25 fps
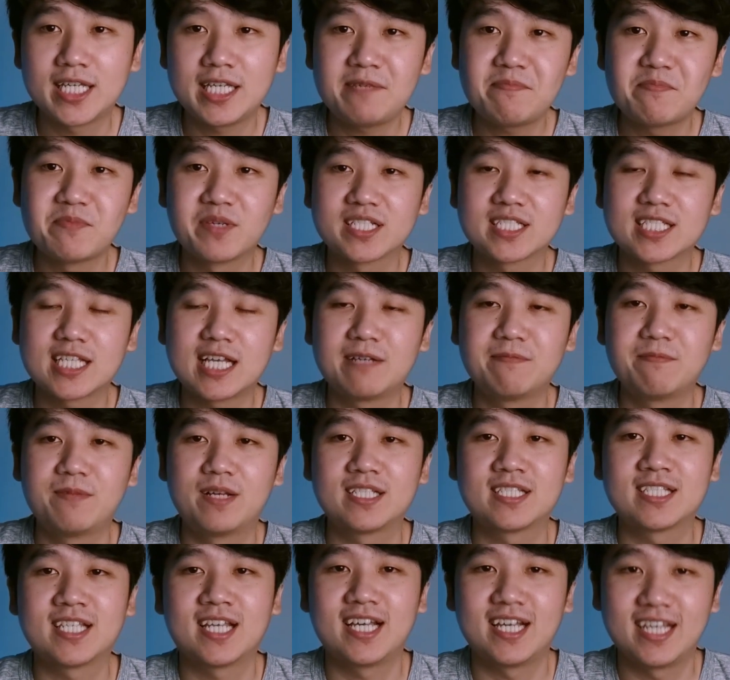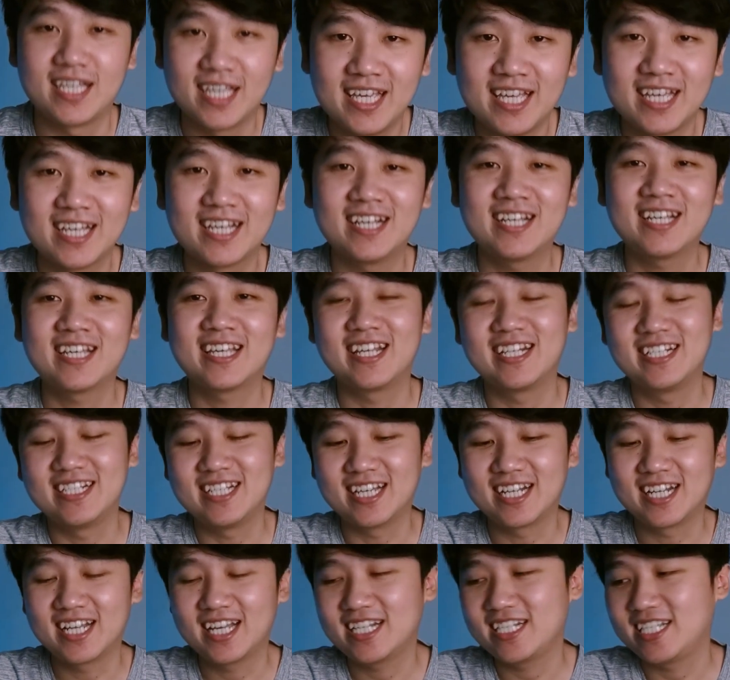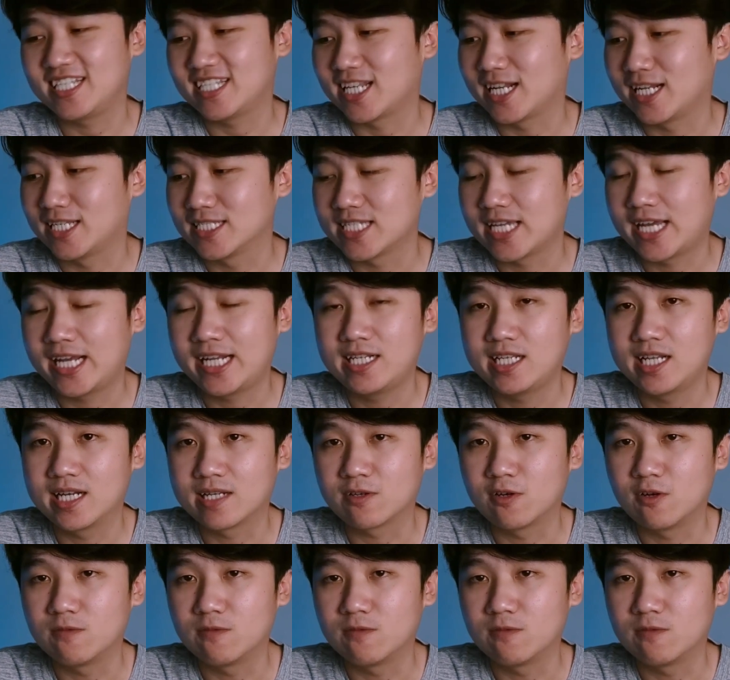lagi bersama saya Hendara di channel saya Hendara